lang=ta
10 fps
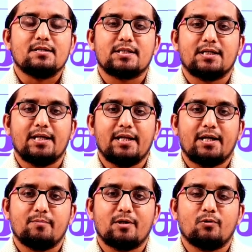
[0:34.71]
சண்டே
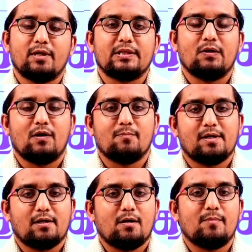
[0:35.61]
நடைபெறக்கூடிய தேர்வில்
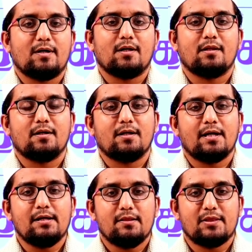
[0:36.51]
மறக்காமல்
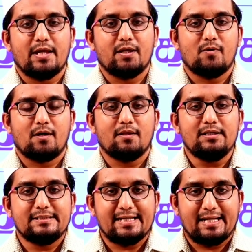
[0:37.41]
கலந்துக்கிடுங்க தேர்வானது
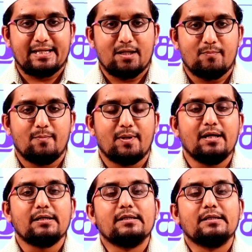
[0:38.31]
டெலகிராம் ஆப்பில்